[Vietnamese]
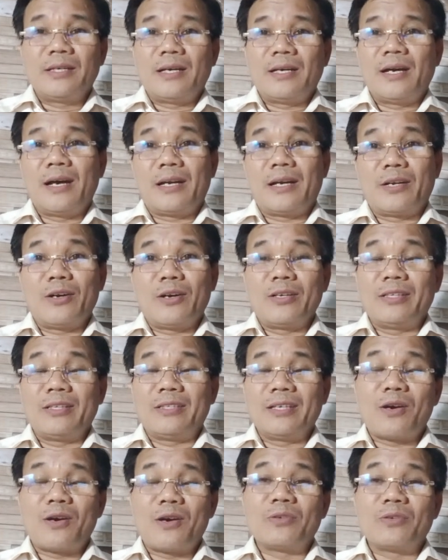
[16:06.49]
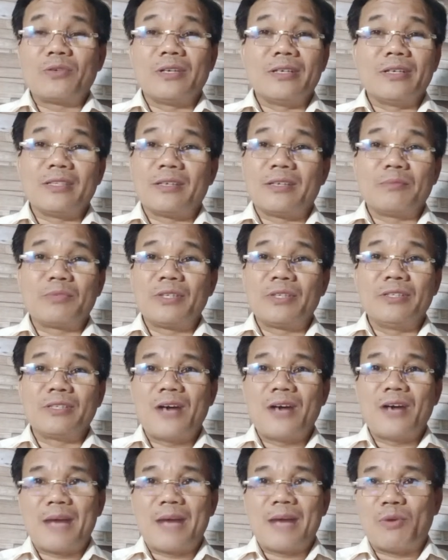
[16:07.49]
à, nói đi chứ con người cũng chưa
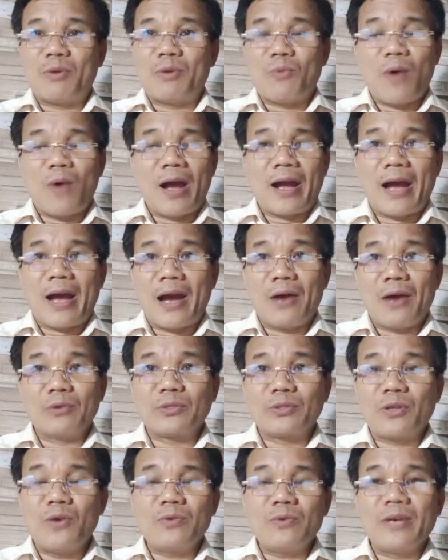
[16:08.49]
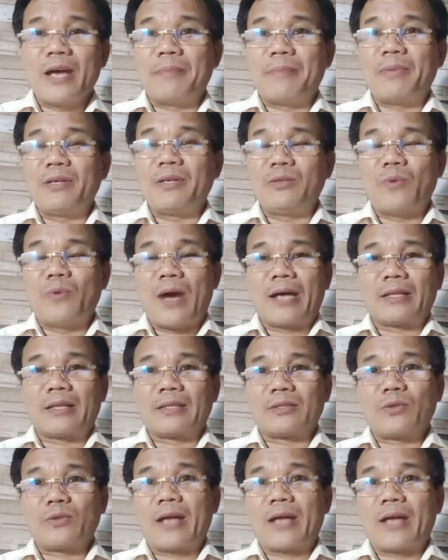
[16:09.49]
có ai mà hoàn hảo, tốt đẹp hết, hoàn
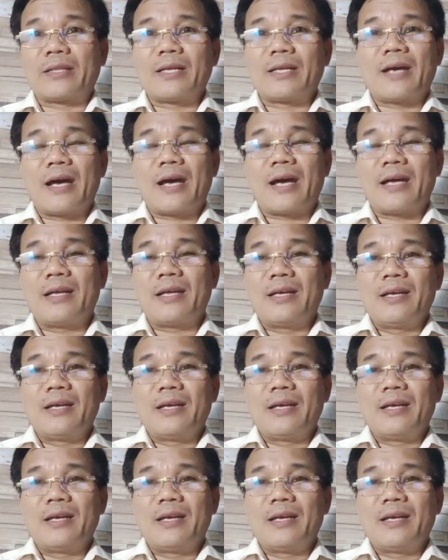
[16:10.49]
toàn tất cả.